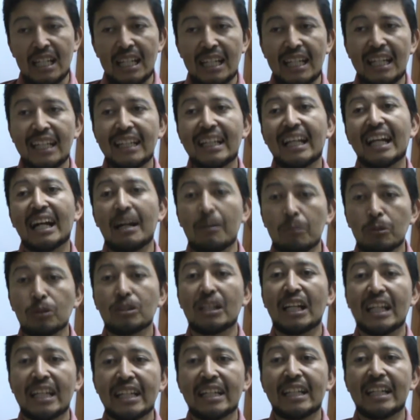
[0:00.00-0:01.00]
Y
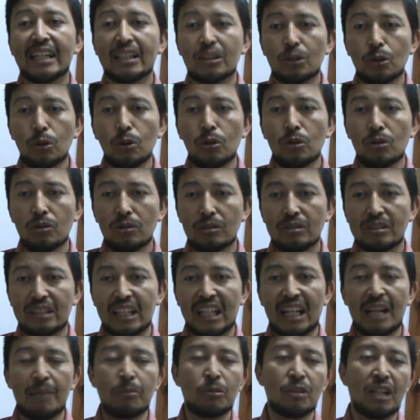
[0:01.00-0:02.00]
dejamos la inquietud,
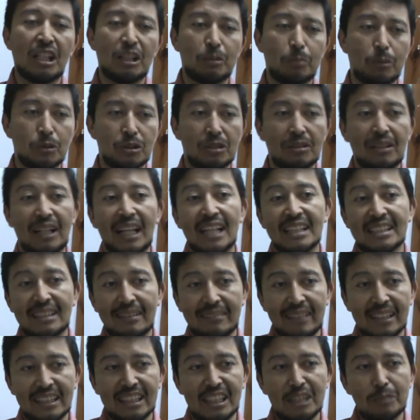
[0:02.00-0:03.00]
dejamos las
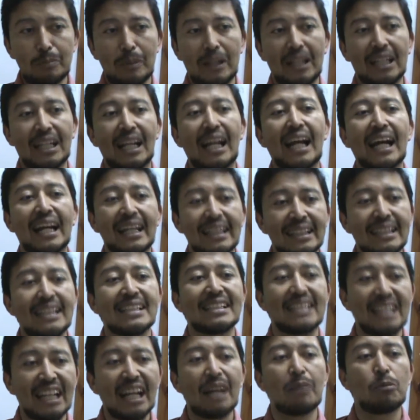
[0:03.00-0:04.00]
posibilidades abiertas para que la
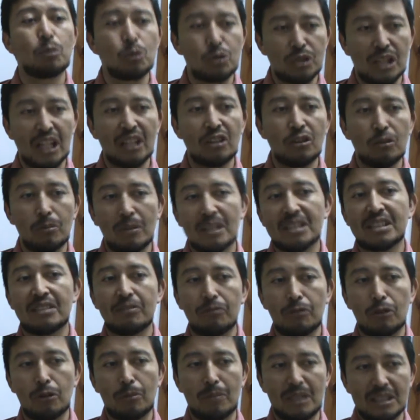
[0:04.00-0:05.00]
gente siga buscando más
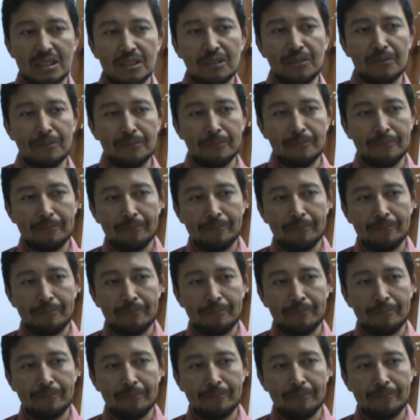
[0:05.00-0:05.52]
información.